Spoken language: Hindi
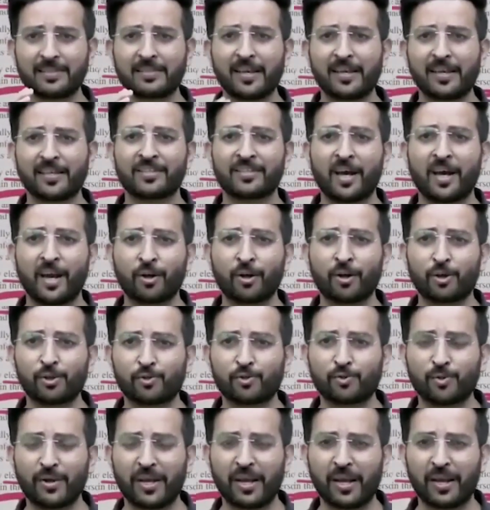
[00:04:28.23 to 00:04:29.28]
ऐसे इंसान
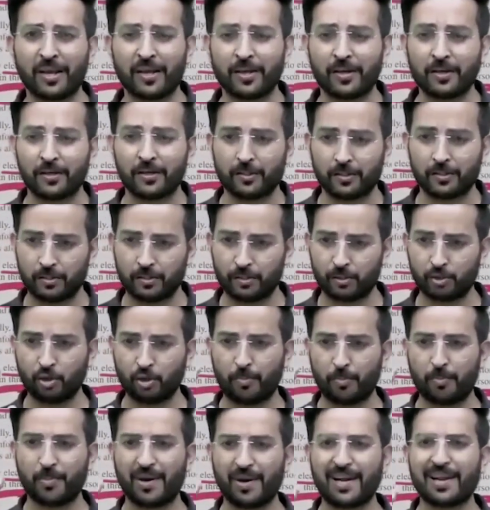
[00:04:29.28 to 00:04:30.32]
को चुने
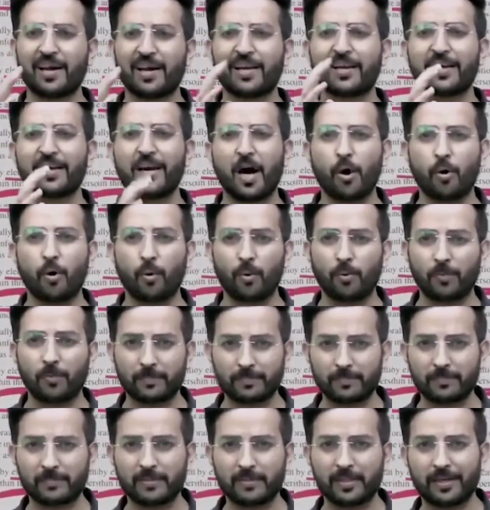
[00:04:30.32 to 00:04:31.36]
जो पढ़ा लिखा हो
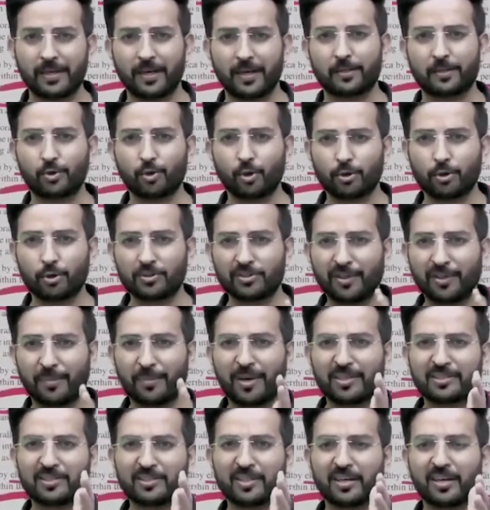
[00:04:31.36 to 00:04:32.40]
ठीक है जो
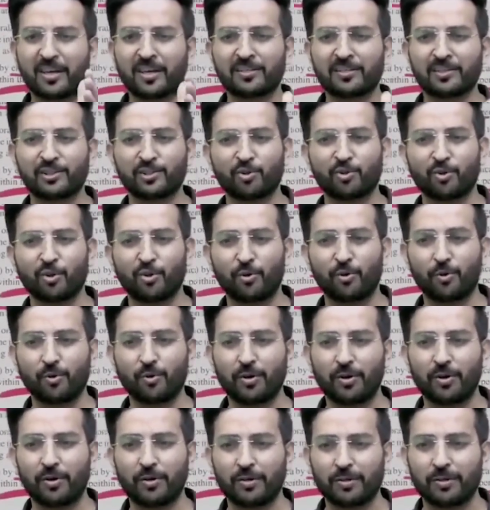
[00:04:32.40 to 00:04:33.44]
समझ सके चीज़ों
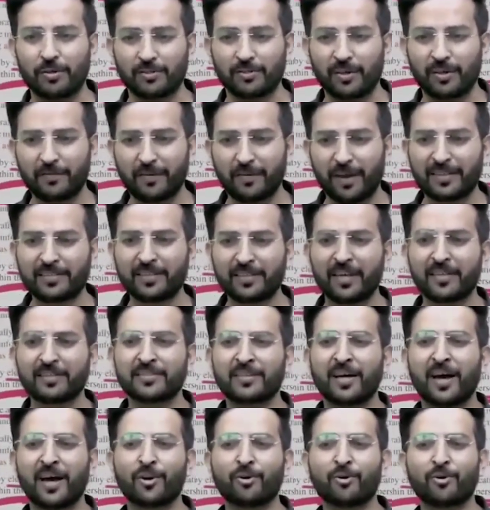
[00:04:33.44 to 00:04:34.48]
को सिर्फ ऐसे
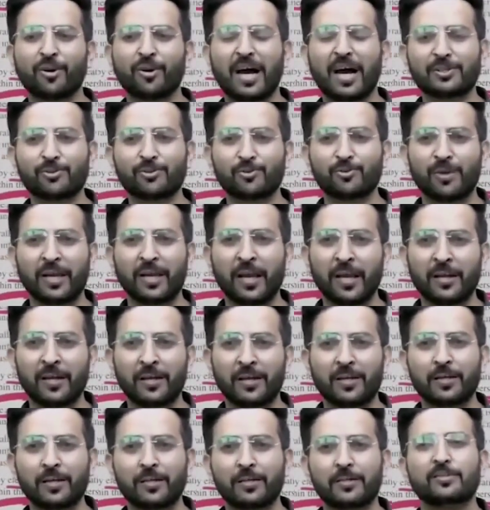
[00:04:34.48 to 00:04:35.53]
इंसान को ना चुने
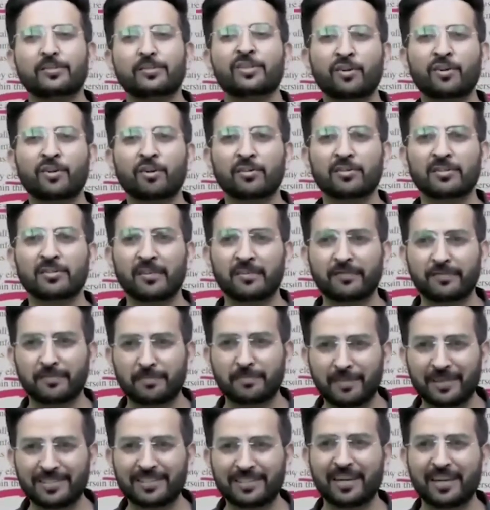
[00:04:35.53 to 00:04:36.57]
जिनको
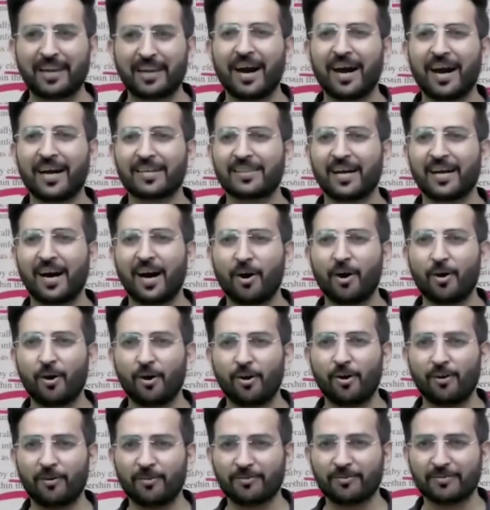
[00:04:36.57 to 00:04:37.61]
सिर्फ बदलना आता
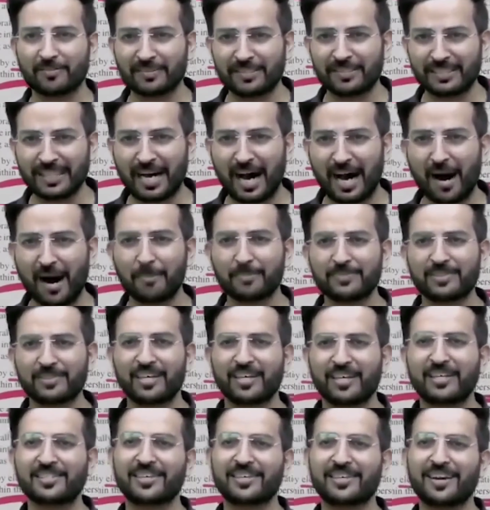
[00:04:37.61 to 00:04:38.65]
हो नाम
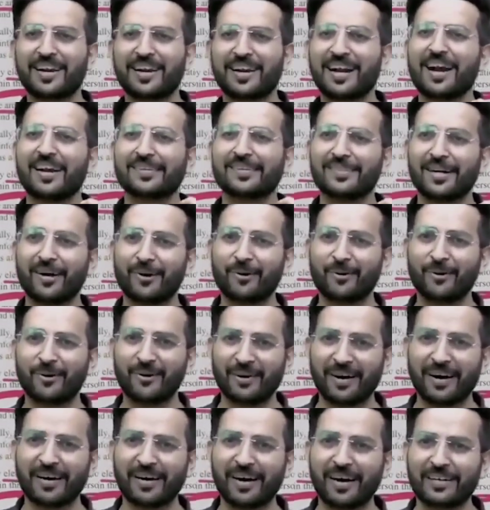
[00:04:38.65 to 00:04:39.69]
चेंज करना आता हो
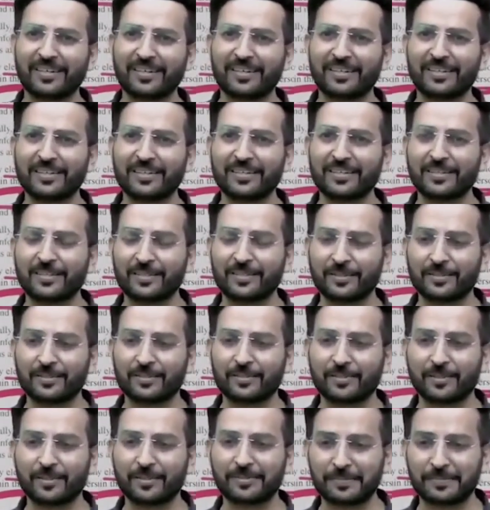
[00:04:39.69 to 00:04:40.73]
है ना
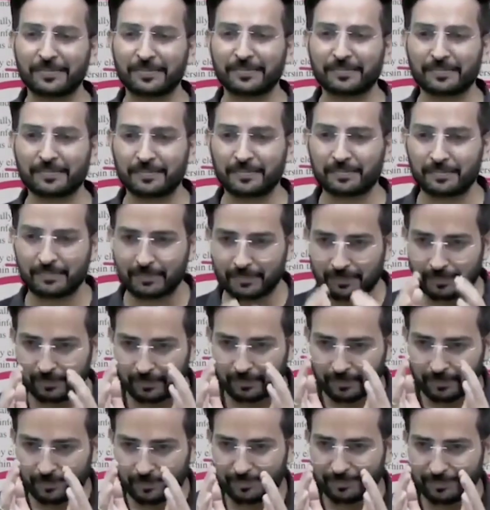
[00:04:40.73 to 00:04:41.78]
तो
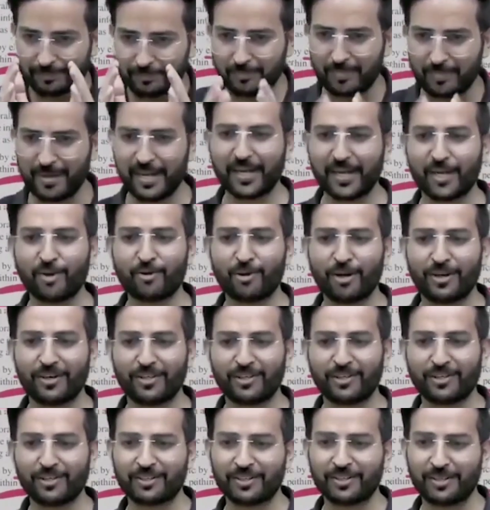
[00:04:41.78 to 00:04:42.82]
मेक योर
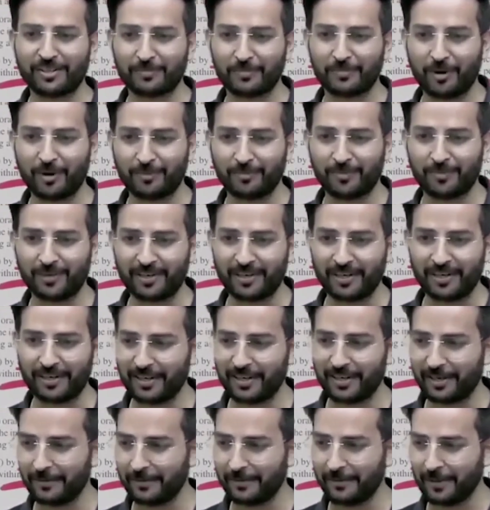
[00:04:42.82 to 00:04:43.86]
डिसीज़न प्रॉपरली
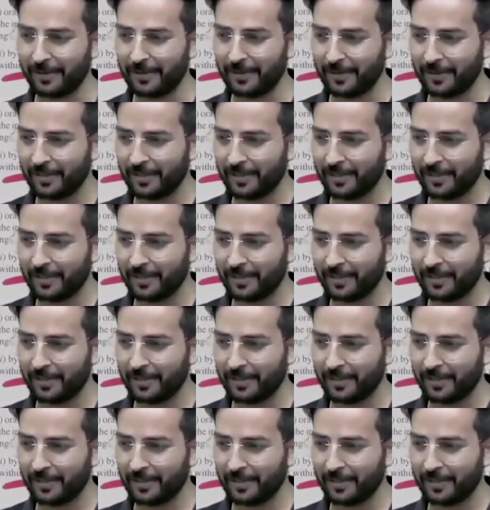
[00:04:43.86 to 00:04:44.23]
है ना